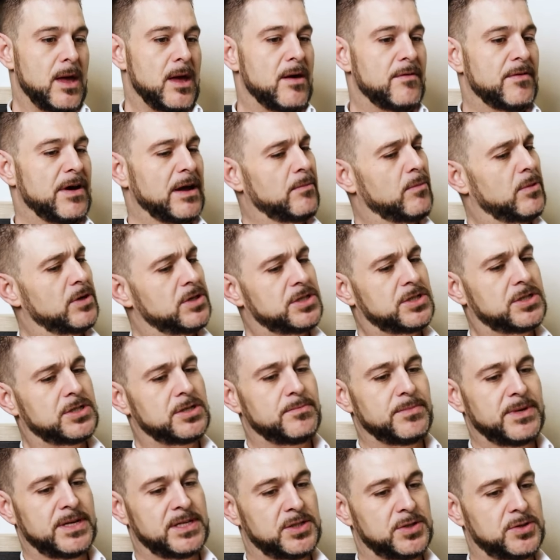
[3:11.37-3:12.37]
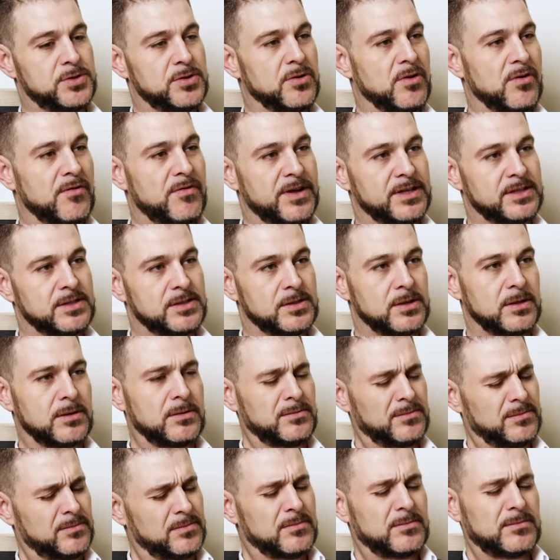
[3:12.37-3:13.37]
Fait que moi, mes yeux ont fait ça.
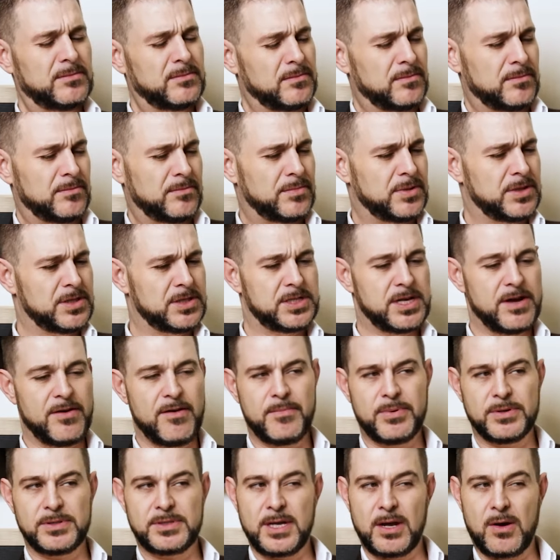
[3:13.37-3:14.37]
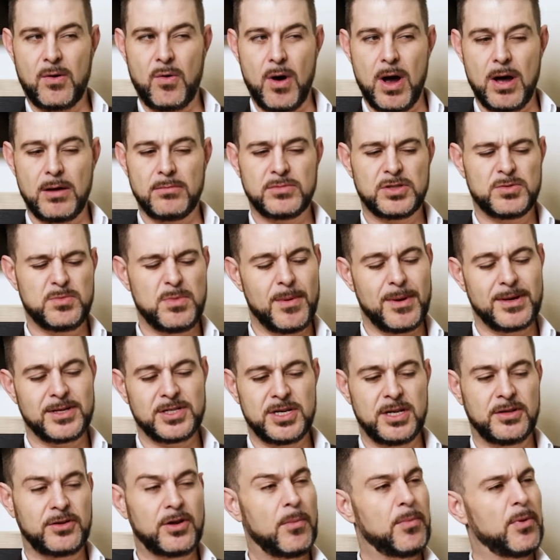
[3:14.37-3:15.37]
Je savais pas c'était quoi. Je
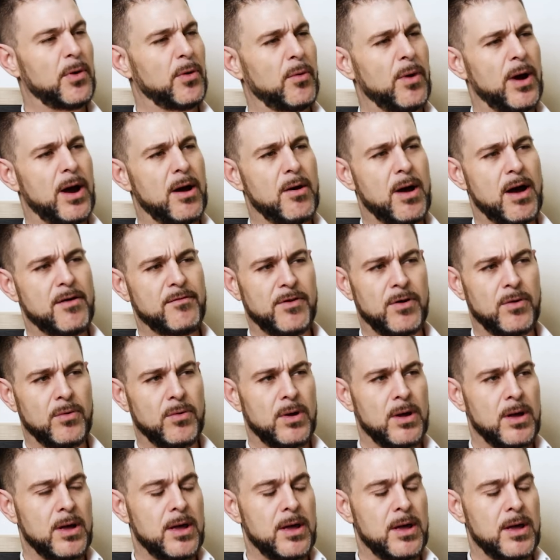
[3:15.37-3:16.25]
m'imaginais Tupperware avant.